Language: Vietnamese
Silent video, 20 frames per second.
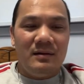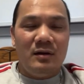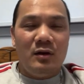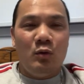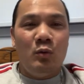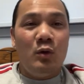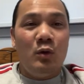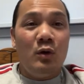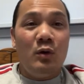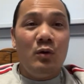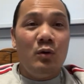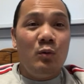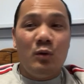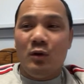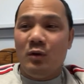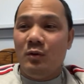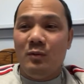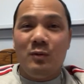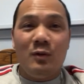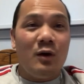ngộ
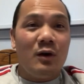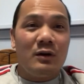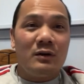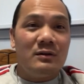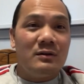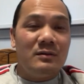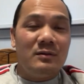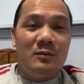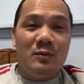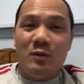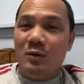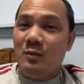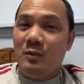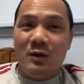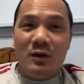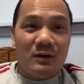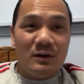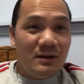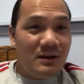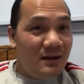ngộ phọt ngộ
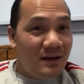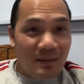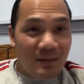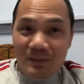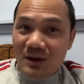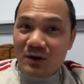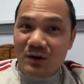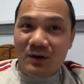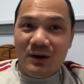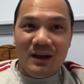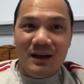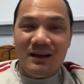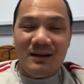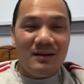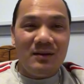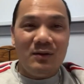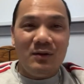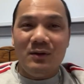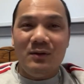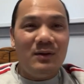phọt dữ lắm rồi
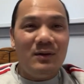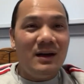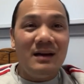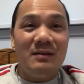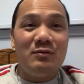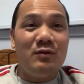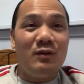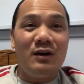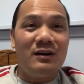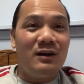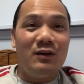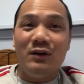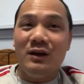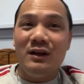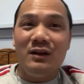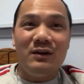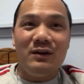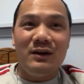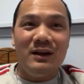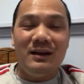ngộ hết phọt nổi
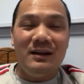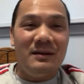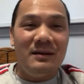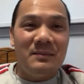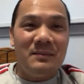rồi